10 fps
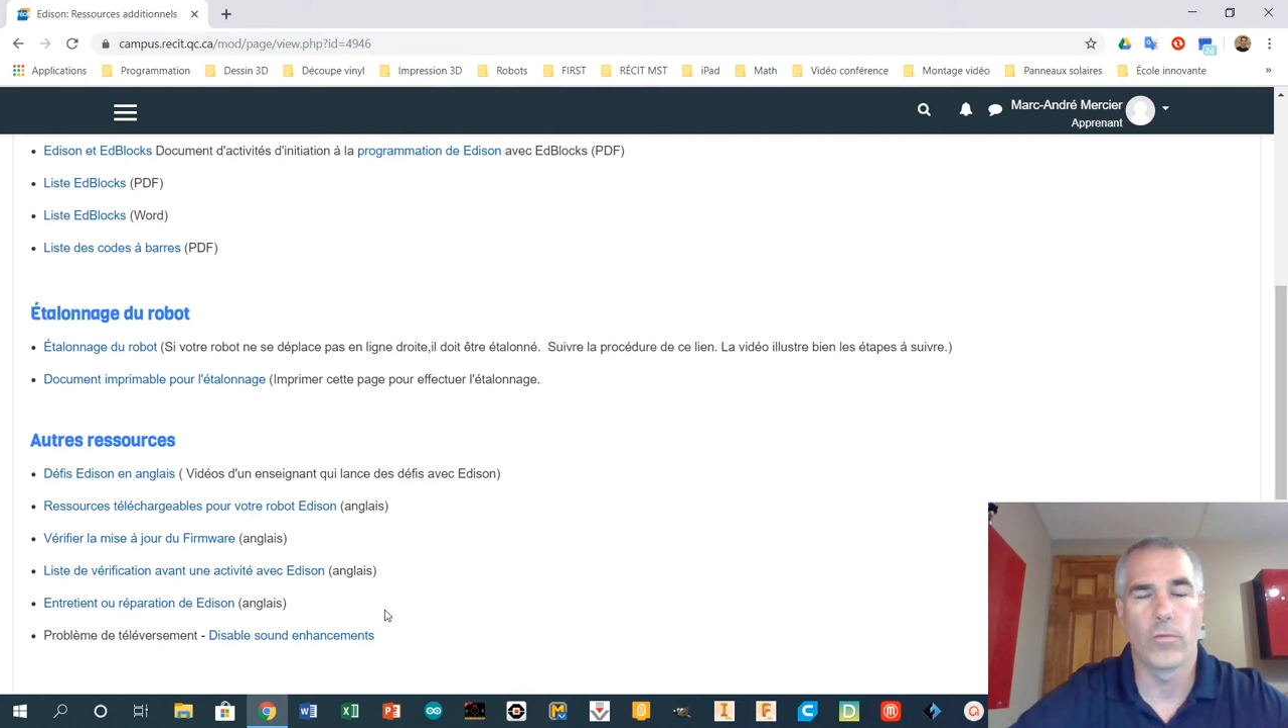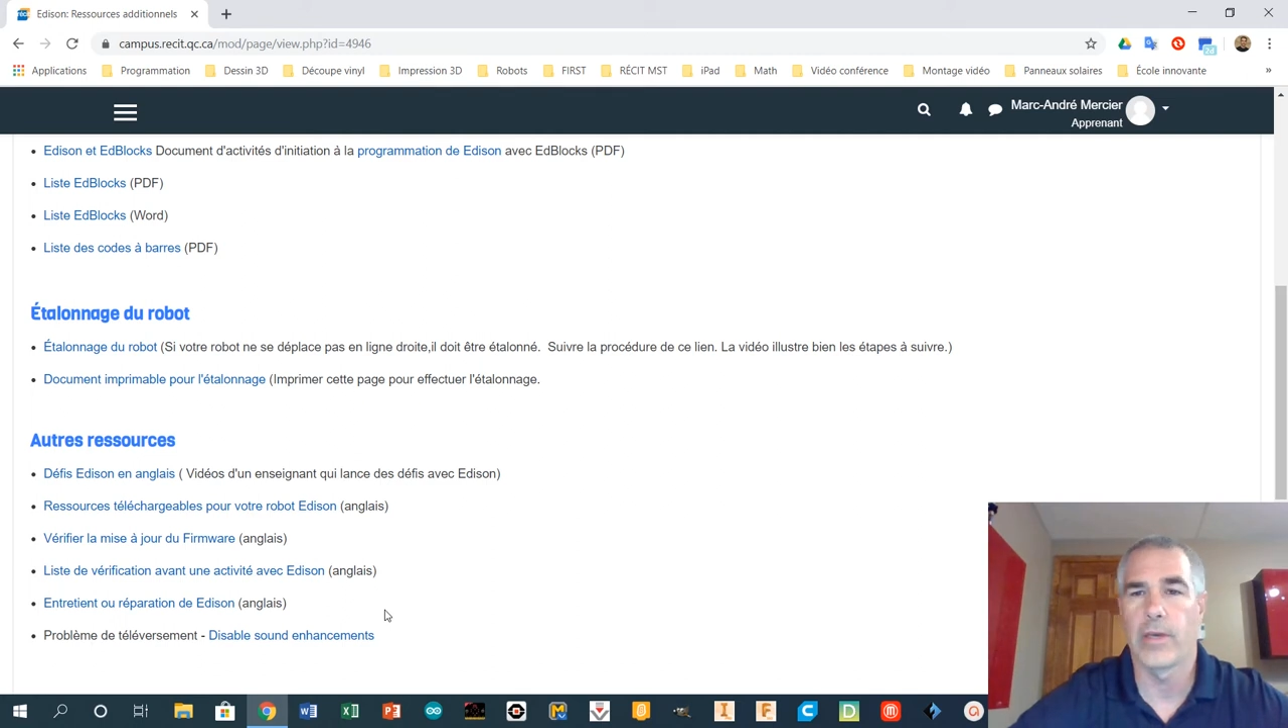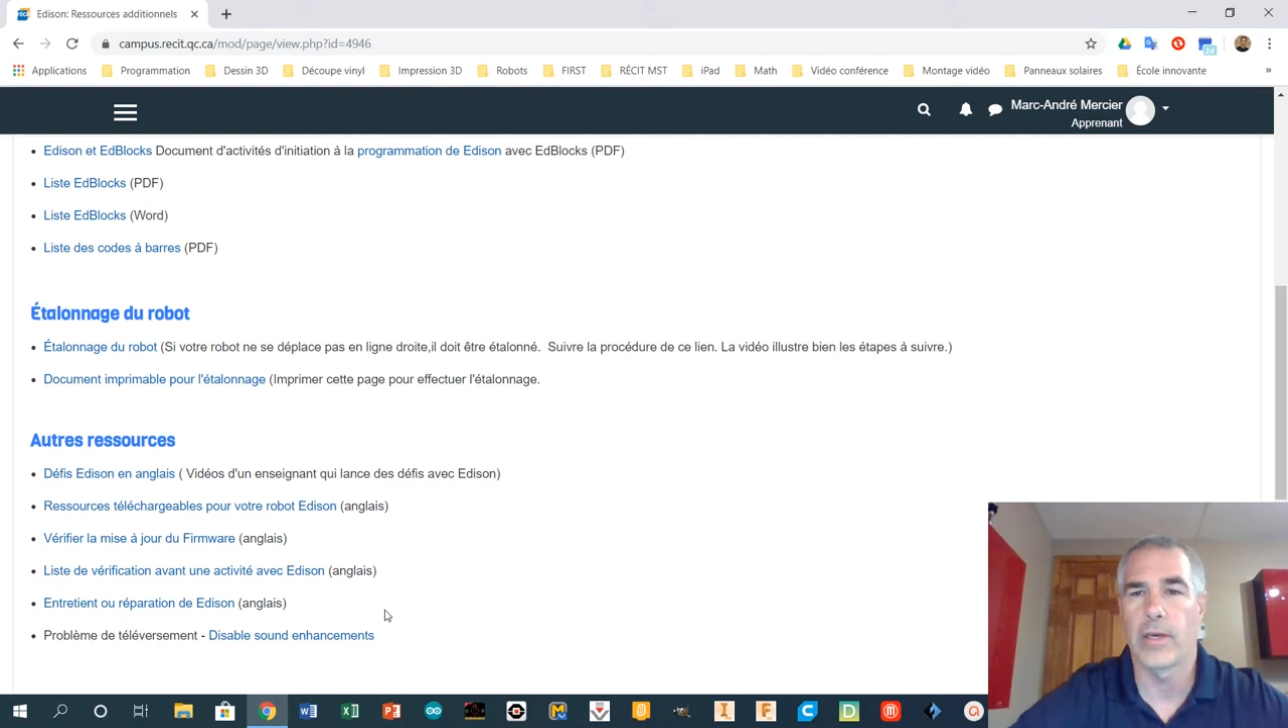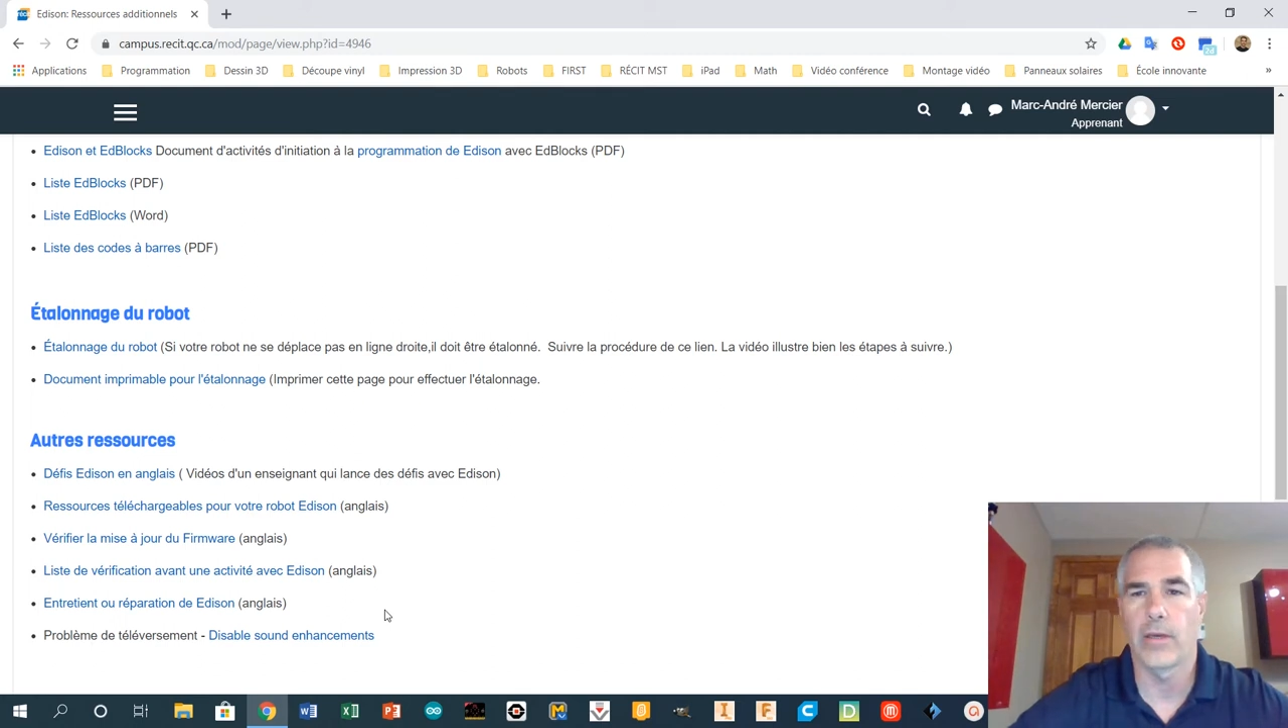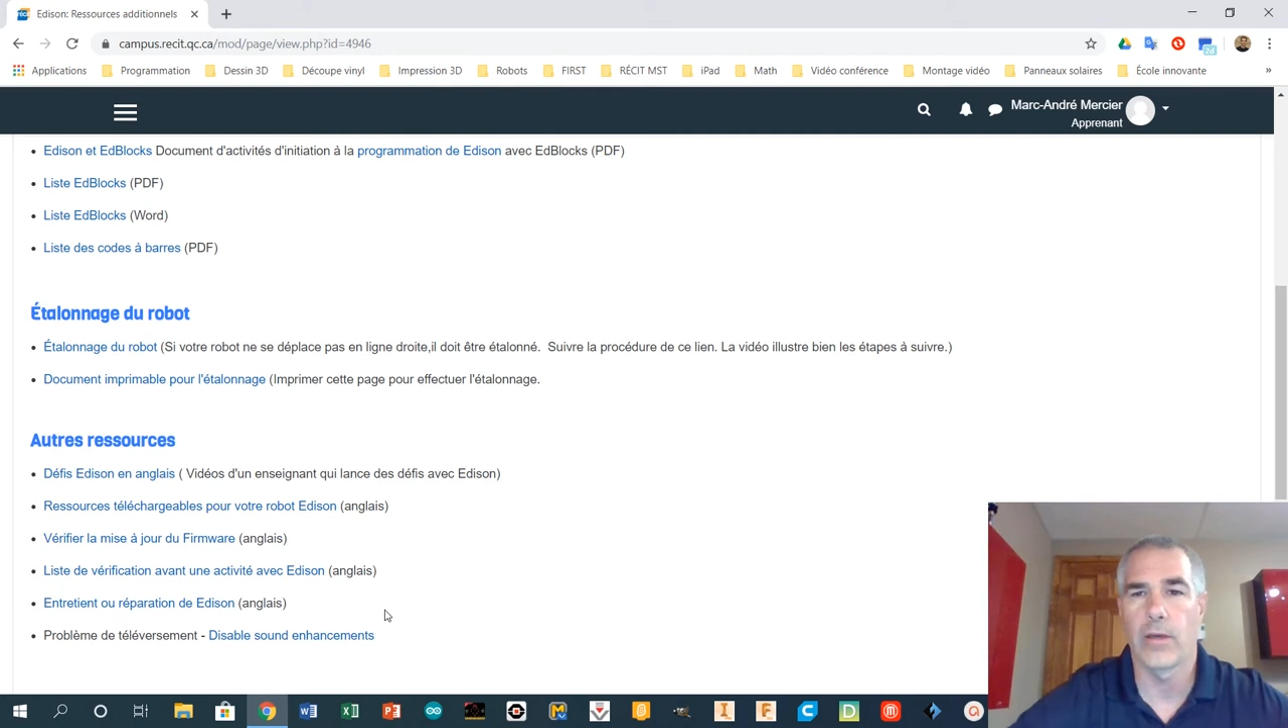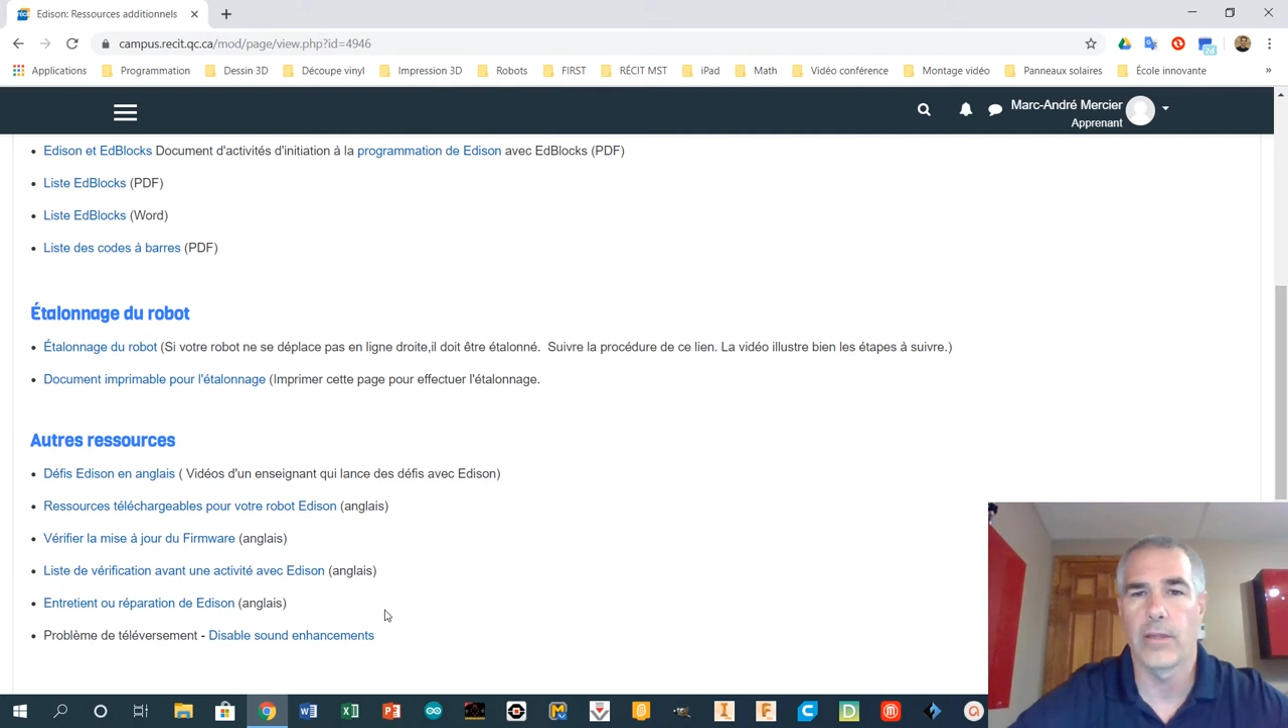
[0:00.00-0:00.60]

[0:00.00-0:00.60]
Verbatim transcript: bien